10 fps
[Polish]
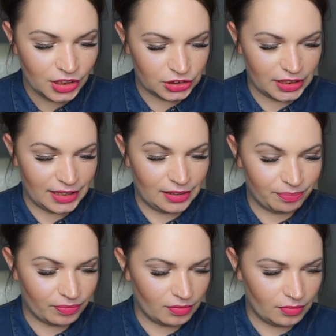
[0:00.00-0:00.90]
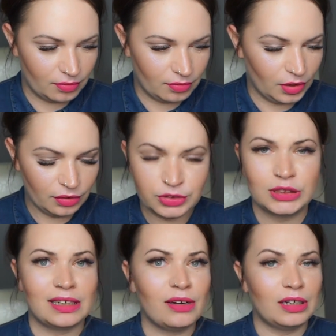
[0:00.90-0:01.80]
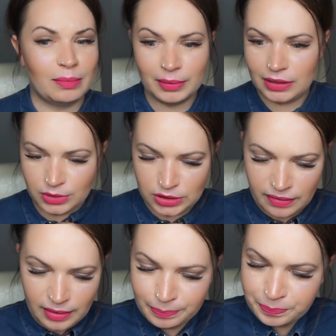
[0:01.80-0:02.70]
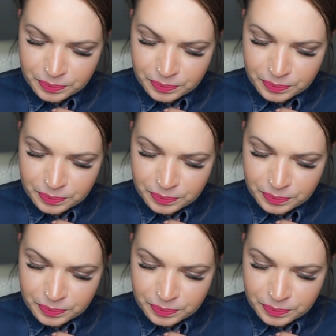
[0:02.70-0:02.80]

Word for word: że no, wszystkiego chyba będę używała